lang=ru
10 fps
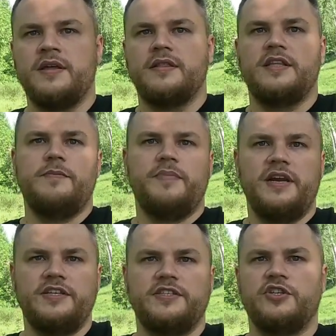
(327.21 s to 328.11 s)
Да и
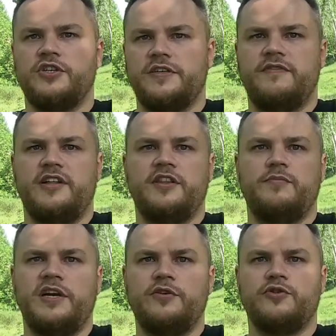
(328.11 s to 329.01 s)
пилить и дышать вредной
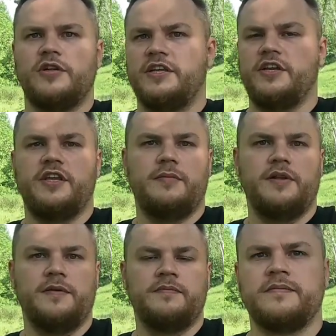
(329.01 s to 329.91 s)
пылью желания не
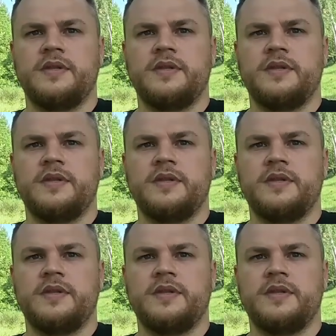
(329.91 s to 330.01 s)
было.